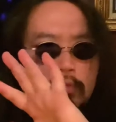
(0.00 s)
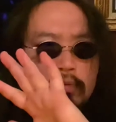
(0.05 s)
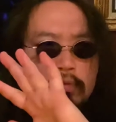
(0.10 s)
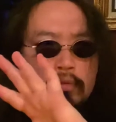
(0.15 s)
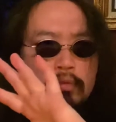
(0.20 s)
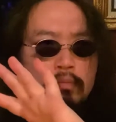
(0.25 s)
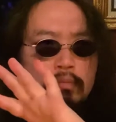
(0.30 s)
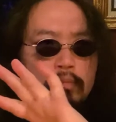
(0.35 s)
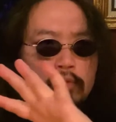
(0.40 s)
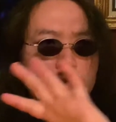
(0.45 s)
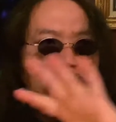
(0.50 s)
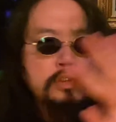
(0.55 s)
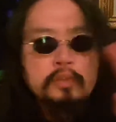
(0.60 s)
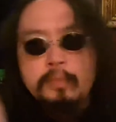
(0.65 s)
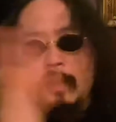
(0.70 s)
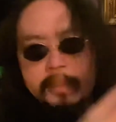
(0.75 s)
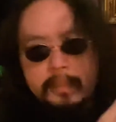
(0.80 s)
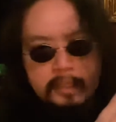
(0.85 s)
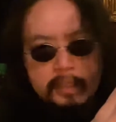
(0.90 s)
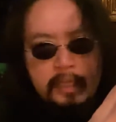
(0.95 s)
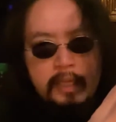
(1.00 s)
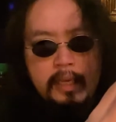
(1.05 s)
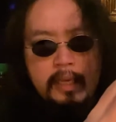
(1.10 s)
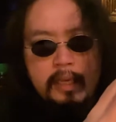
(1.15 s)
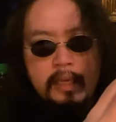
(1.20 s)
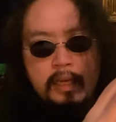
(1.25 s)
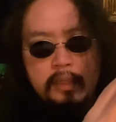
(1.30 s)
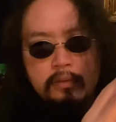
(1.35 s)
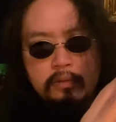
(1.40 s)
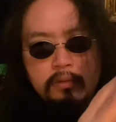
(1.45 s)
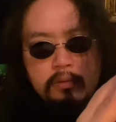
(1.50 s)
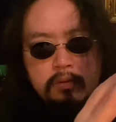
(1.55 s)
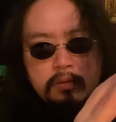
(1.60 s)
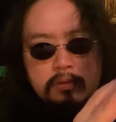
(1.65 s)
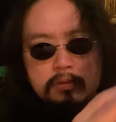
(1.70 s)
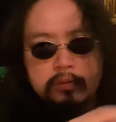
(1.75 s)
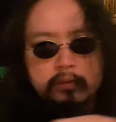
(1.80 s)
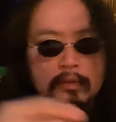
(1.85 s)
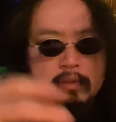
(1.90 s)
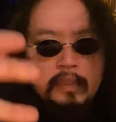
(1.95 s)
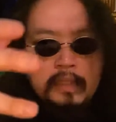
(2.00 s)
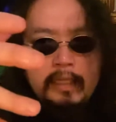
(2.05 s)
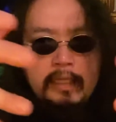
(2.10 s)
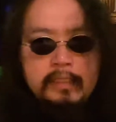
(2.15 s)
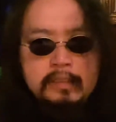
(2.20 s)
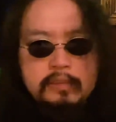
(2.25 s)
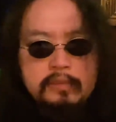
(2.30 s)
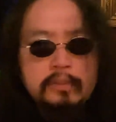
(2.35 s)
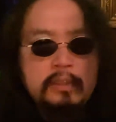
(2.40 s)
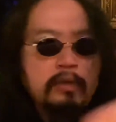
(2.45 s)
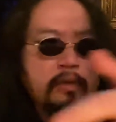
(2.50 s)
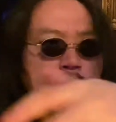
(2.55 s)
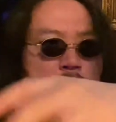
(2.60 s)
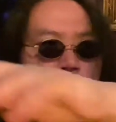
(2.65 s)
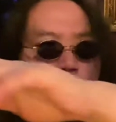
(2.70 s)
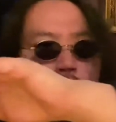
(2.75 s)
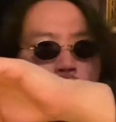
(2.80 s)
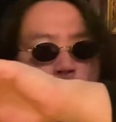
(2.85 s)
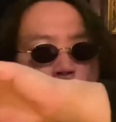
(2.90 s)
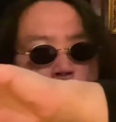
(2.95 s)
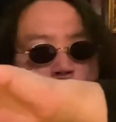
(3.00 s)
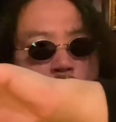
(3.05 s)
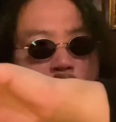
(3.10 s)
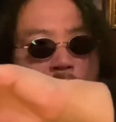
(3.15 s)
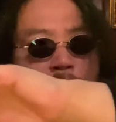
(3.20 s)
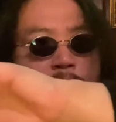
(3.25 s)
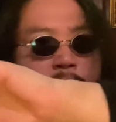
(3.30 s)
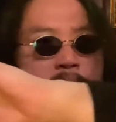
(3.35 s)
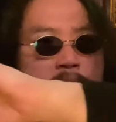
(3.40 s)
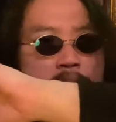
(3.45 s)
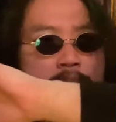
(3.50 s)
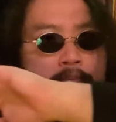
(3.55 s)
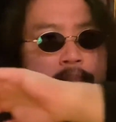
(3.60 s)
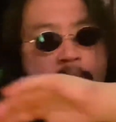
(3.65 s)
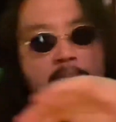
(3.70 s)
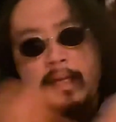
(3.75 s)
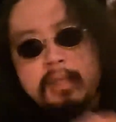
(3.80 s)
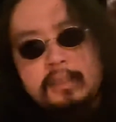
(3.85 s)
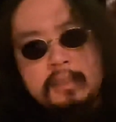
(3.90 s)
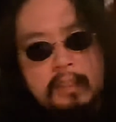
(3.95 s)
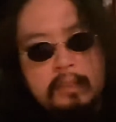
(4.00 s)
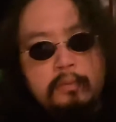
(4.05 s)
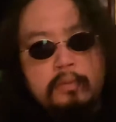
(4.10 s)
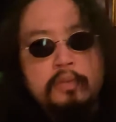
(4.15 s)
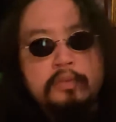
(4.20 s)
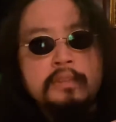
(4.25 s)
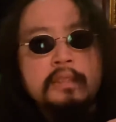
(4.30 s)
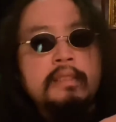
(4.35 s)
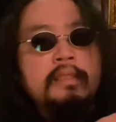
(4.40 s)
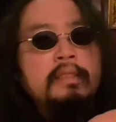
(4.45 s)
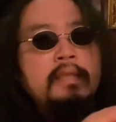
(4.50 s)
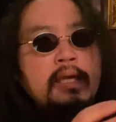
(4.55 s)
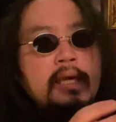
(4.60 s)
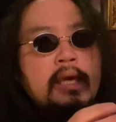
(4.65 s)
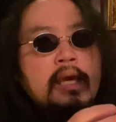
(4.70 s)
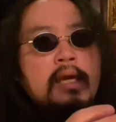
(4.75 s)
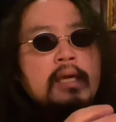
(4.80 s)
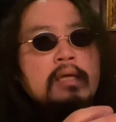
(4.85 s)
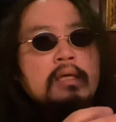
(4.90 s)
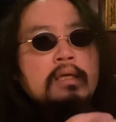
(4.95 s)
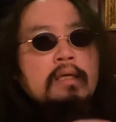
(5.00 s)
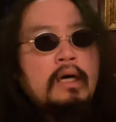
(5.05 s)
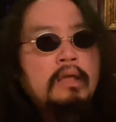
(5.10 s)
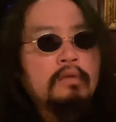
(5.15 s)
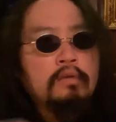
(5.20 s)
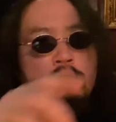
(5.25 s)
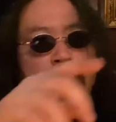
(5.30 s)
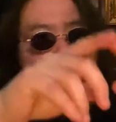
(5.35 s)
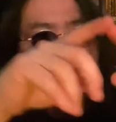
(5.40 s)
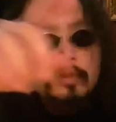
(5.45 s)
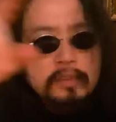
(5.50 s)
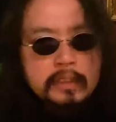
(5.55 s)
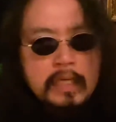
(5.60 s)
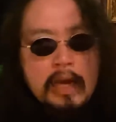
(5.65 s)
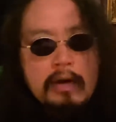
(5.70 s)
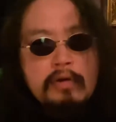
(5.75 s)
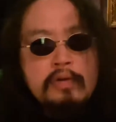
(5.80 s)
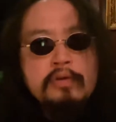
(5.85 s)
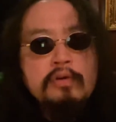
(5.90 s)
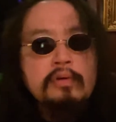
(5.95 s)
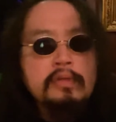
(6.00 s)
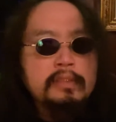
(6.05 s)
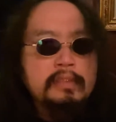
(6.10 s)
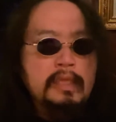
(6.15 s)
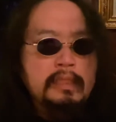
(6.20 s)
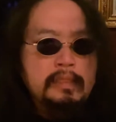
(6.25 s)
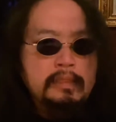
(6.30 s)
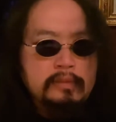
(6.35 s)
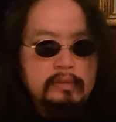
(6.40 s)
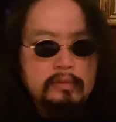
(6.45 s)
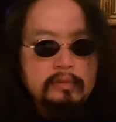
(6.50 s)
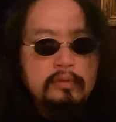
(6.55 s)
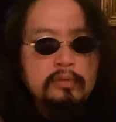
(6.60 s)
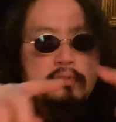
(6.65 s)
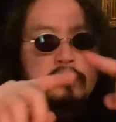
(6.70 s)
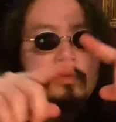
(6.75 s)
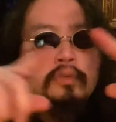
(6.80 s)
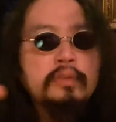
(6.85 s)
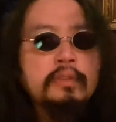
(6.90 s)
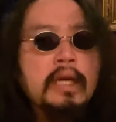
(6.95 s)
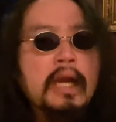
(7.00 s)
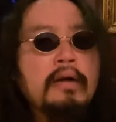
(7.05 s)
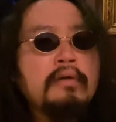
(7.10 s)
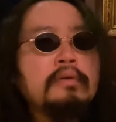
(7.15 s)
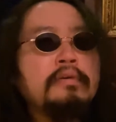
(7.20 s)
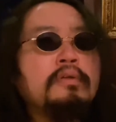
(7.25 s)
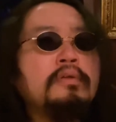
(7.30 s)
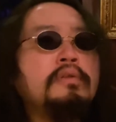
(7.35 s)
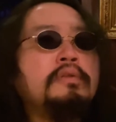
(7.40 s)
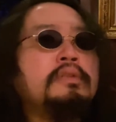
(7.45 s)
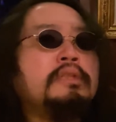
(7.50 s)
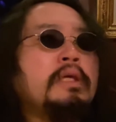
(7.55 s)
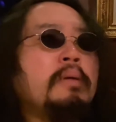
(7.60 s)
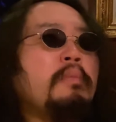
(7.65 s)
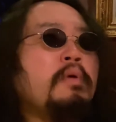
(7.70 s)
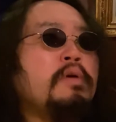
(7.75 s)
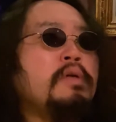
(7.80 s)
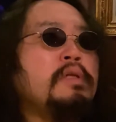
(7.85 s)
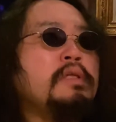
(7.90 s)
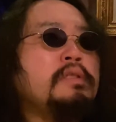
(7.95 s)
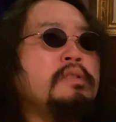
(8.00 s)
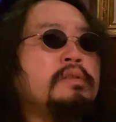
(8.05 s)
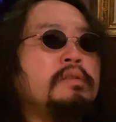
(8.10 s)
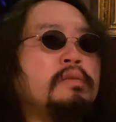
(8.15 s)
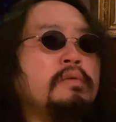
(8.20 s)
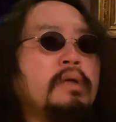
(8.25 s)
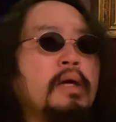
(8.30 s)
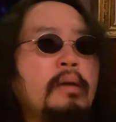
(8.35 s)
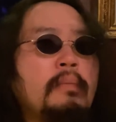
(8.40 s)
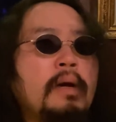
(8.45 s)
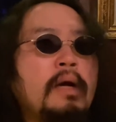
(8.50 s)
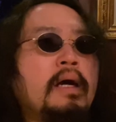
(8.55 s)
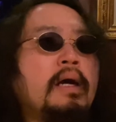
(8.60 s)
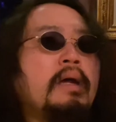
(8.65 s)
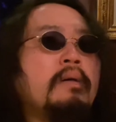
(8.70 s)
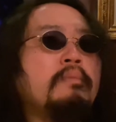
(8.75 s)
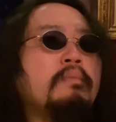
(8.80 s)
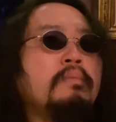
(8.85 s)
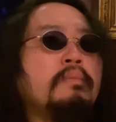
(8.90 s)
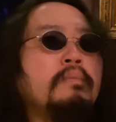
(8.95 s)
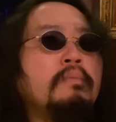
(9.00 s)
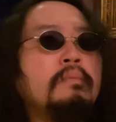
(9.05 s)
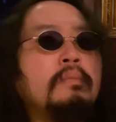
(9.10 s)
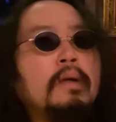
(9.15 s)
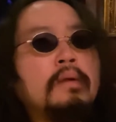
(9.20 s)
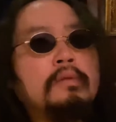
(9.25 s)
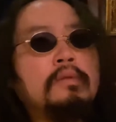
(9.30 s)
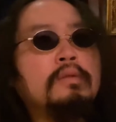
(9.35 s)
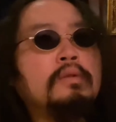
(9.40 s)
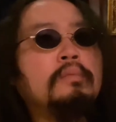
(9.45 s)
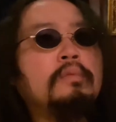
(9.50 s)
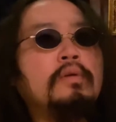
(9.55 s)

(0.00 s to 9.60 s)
もう詰めて、でかい机をもう壁にバーンっても寄せて、空間を広くしたんですよ。そう空間を広くしても椅子とかちょっと